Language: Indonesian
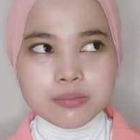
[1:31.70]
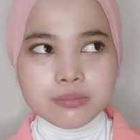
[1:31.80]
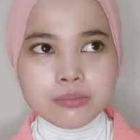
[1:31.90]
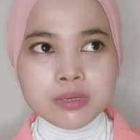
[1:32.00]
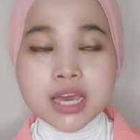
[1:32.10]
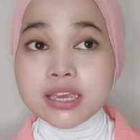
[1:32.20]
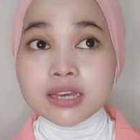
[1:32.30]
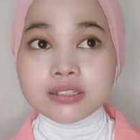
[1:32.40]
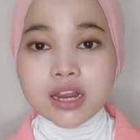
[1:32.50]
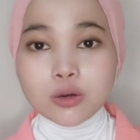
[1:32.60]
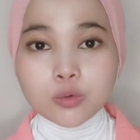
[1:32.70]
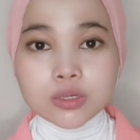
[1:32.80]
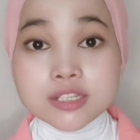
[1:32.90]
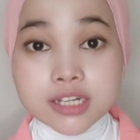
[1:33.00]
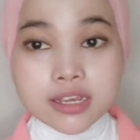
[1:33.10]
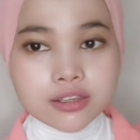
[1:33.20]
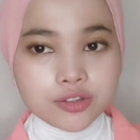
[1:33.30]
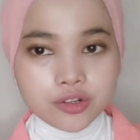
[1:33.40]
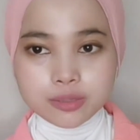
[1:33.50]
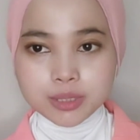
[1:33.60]
nggak yang terlalu ngejreng
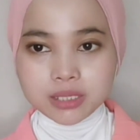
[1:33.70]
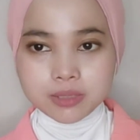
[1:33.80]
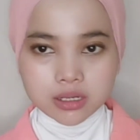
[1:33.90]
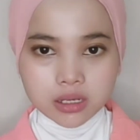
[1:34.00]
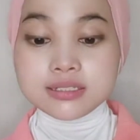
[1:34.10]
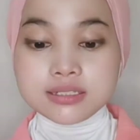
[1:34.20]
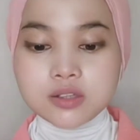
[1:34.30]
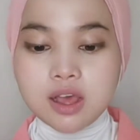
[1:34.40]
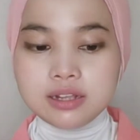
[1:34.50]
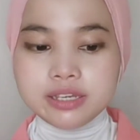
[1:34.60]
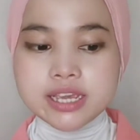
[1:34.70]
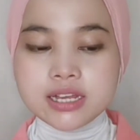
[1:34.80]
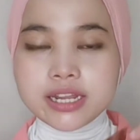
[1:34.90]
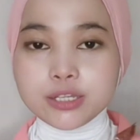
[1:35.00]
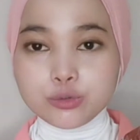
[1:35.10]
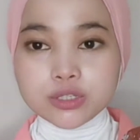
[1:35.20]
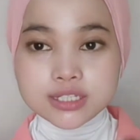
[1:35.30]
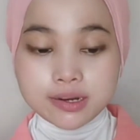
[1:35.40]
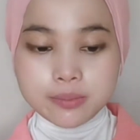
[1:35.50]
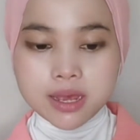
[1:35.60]
gitu loh teman-teman. Soalnya yang lain tuh
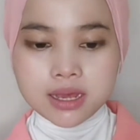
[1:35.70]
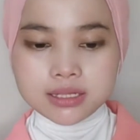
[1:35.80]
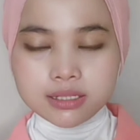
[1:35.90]
ngejreng banget.